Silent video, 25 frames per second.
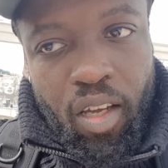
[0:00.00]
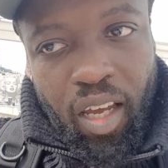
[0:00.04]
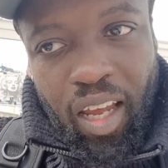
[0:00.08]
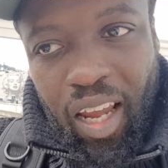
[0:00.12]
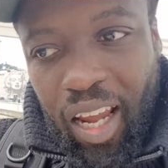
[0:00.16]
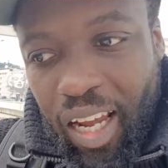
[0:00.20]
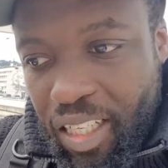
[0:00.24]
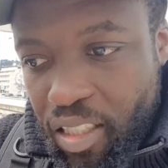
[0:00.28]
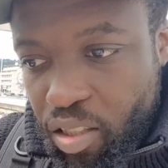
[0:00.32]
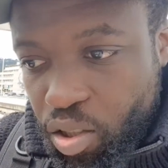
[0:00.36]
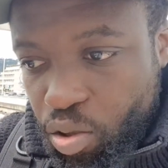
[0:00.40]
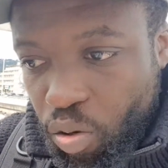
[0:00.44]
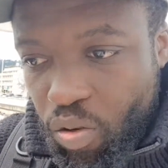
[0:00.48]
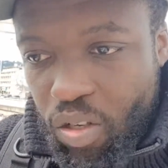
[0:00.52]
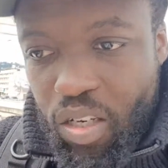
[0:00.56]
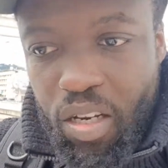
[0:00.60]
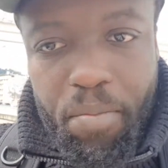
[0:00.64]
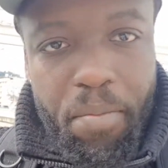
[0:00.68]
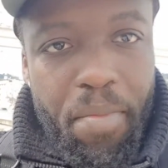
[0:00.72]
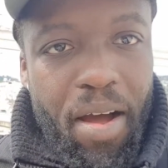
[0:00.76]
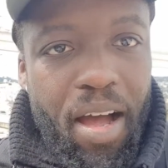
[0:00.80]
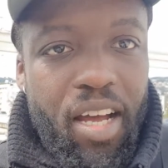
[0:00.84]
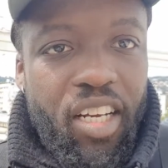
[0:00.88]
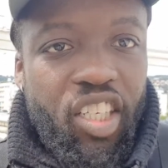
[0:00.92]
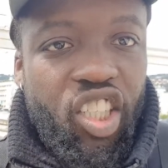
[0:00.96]
Reste dans
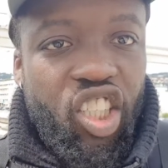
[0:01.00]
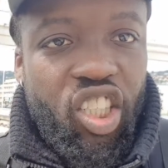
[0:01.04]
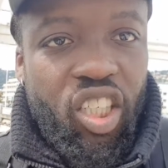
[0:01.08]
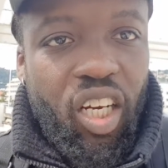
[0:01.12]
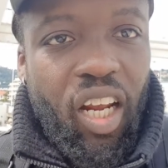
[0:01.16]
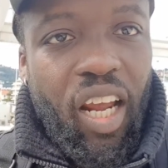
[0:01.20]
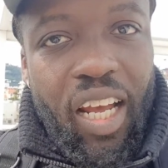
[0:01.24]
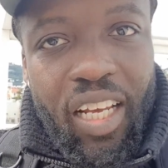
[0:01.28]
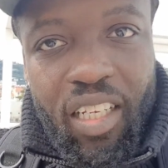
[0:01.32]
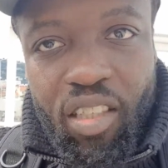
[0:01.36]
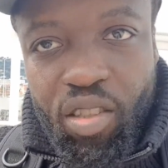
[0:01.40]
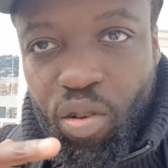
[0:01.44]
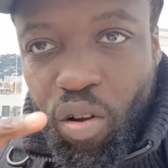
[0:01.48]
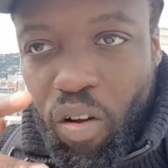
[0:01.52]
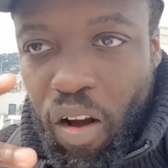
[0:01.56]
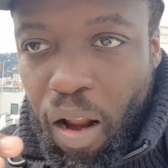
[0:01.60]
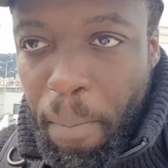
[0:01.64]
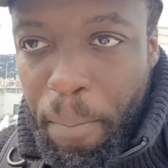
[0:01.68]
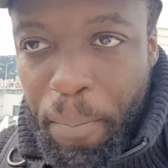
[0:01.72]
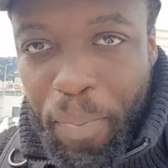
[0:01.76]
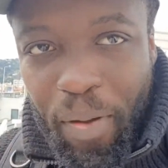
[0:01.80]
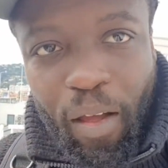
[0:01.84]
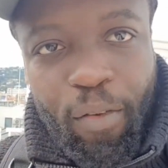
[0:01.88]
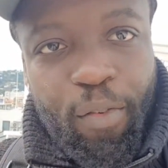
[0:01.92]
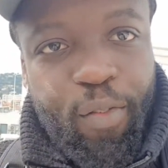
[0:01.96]
l'image, reste dans
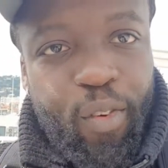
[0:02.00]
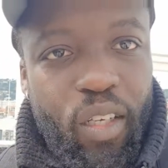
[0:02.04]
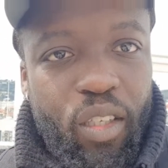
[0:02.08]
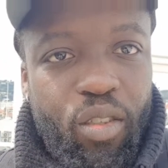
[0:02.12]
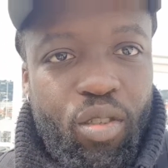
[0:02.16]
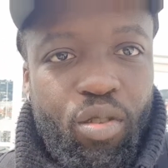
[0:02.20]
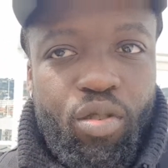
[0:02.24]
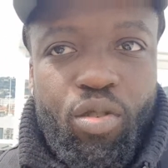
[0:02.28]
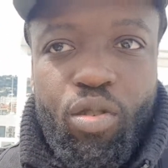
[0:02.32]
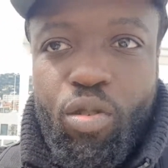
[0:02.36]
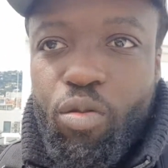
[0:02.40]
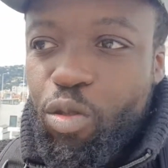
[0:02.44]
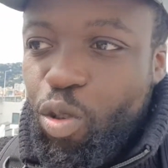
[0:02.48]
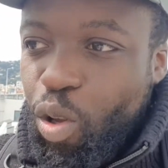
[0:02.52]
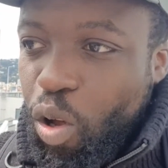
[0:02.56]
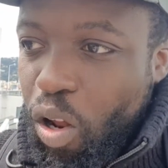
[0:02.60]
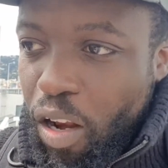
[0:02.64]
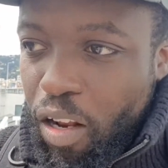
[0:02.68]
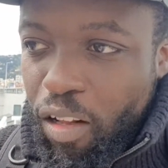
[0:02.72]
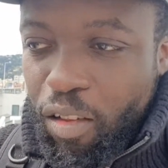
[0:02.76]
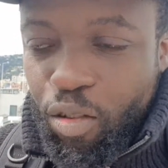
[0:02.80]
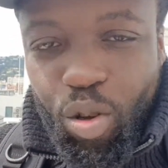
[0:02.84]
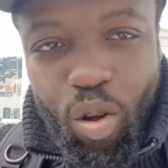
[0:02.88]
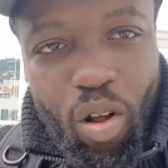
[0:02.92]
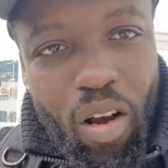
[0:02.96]
la perfection,
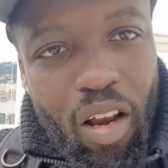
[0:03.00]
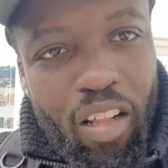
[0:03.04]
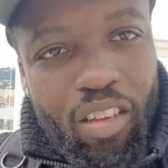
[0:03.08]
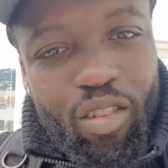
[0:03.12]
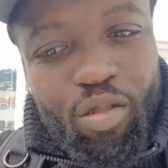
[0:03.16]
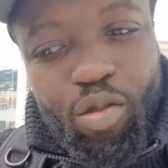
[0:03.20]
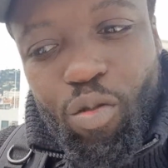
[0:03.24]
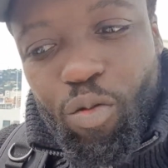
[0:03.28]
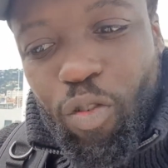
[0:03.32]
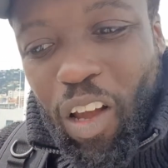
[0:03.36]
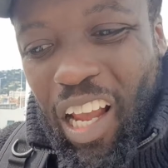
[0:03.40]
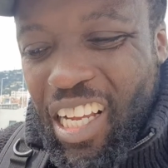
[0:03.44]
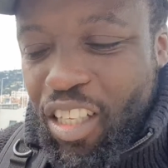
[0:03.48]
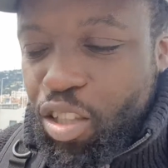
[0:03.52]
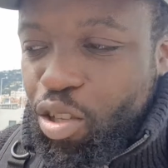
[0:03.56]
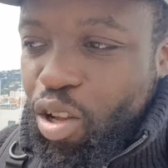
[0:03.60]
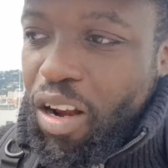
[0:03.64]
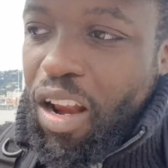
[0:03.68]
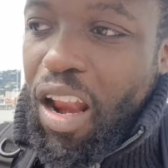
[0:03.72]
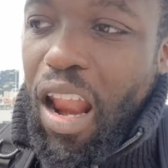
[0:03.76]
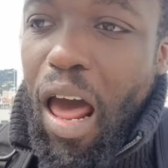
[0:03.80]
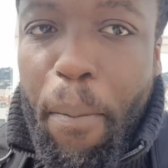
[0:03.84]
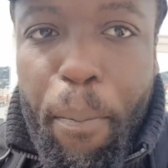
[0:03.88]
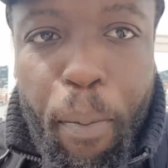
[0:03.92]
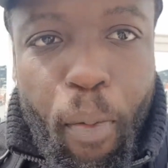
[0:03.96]
reste dans
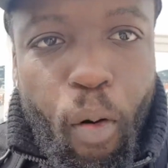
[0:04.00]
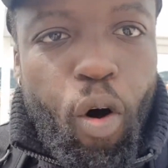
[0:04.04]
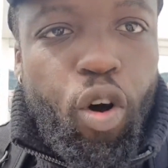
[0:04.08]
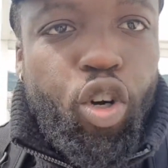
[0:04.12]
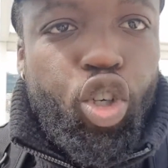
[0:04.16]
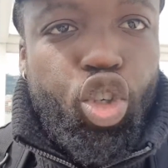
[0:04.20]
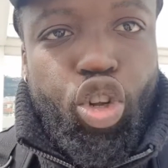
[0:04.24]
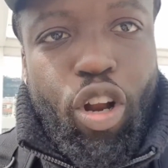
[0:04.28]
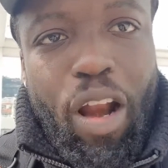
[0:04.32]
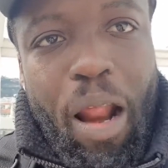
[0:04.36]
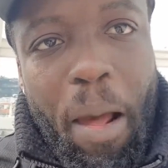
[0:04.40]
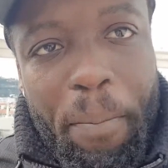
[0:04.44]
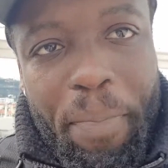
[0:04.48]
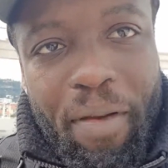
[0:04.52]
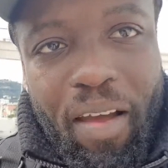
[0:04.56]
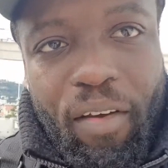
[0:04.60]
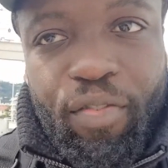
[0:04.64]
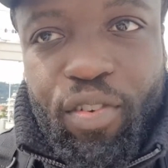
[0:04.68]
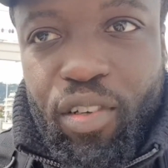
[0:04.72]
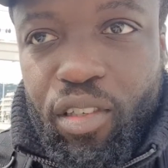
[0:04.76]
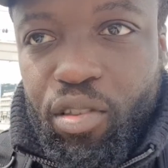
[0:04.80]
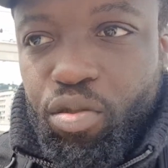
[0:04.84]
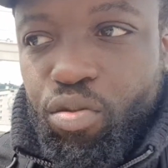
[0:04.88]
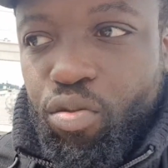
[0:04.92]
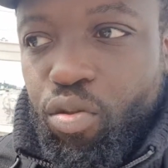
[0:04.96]
l'approche de la
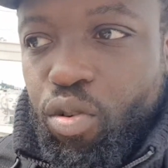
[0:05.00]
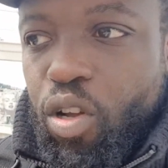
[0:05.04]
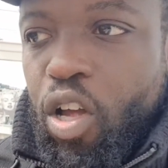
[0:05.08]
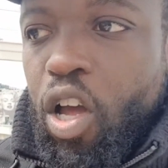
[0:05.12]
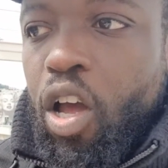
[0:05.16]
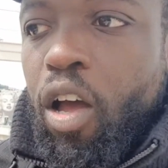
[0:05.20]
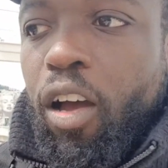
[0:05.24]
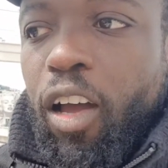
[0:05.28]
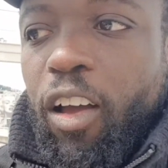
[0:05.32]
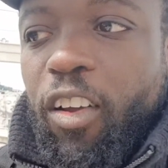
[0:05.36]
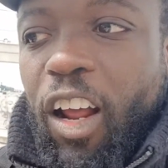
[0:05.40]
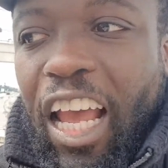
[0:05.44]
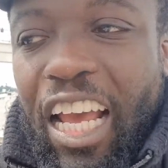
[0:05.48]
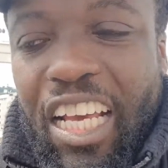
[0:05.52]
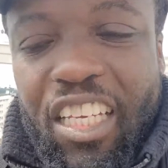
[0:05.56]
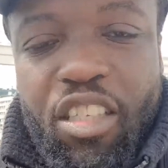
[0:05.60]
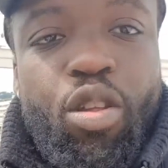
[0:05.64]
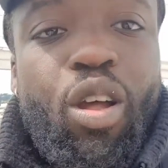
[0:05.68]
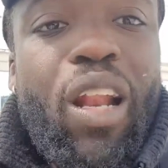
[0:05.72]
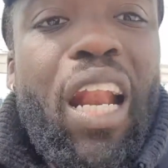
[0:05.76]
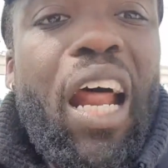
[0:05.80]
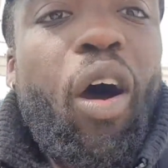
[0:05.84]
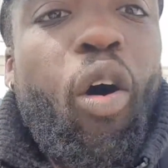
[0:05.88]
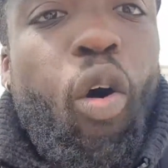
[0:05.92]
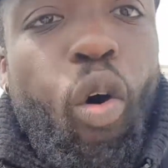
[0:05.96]
perfection, reste
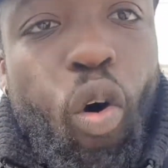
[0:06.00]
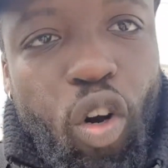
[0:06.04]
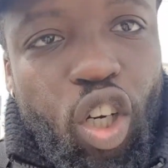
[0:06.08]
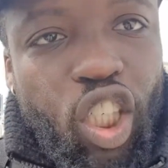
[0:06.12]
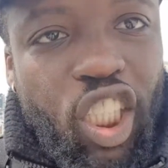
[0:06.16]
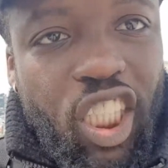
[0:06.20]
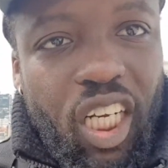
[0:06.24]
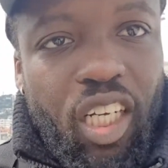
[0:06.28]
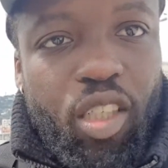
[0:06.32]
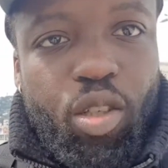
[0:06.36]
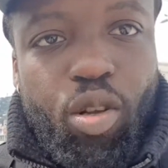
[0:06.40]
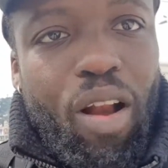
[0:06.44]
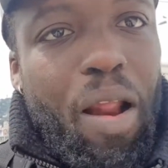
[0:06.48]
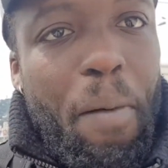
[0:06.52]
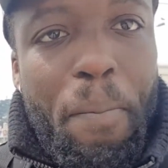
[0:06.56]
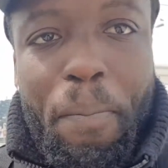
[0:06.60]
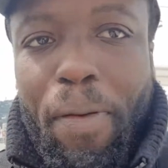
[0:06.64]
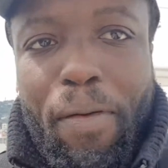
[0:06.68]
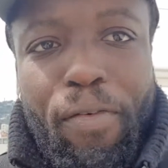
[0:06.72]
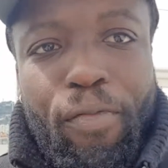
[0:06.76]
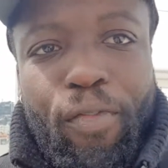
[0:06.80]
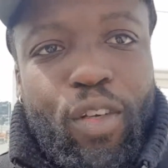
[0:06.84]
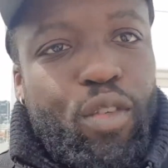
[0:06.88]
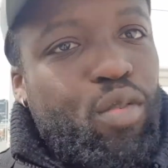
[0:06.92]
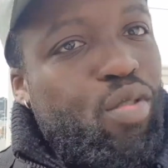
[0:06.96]
dans la recherche de la
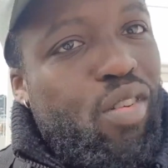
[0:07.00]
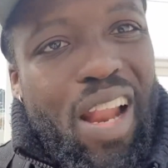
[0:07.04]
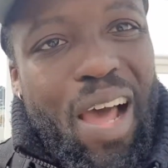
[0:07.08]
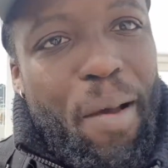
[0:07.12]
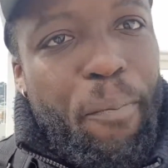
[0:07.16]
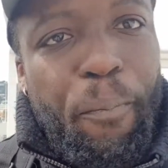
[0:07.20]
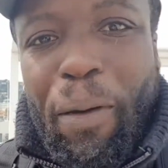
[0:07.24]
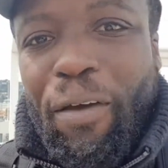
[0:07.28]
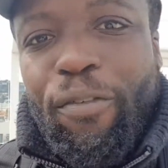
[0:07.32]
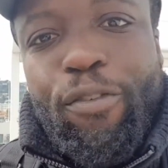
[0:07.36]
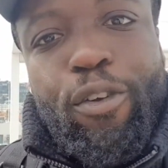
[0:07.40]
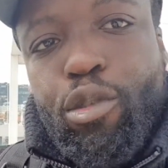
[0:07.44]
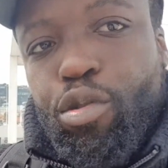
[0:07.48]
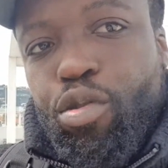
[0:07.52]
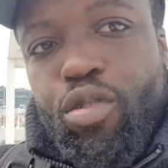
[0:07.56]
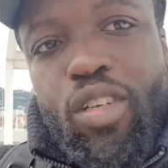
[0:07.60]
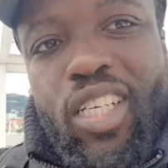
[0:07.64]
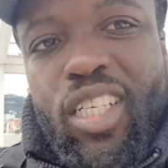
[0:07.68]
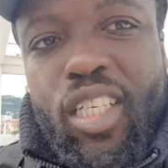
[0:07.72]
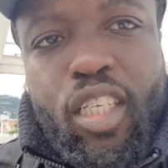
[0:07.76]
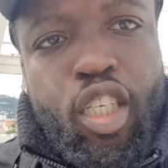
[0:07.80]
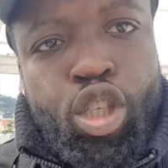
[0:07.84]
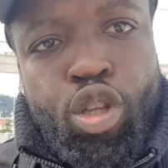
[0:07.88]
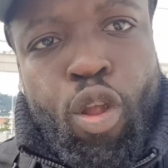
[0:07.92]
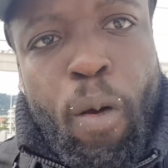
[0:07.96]
perfection. La perfection
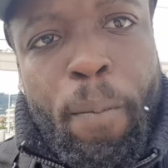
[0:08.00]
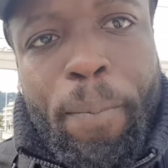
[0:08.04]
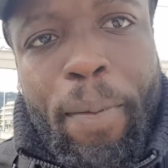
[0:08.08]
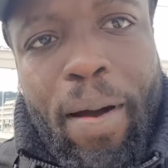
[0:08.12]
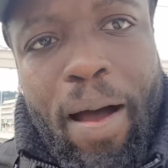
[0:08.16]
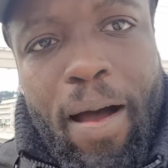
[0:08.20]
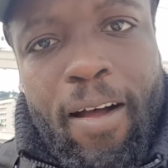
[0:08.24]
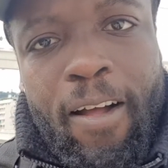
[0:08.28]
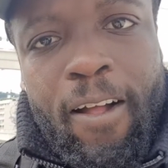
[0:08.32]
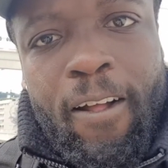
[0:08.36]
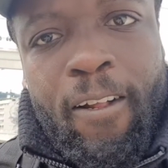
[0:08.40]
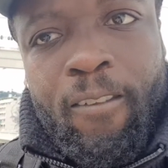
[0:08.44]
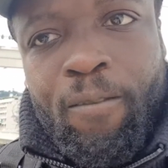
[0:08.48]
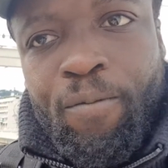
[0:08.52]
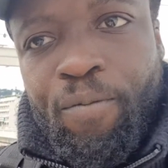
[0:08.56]
n'existe pas.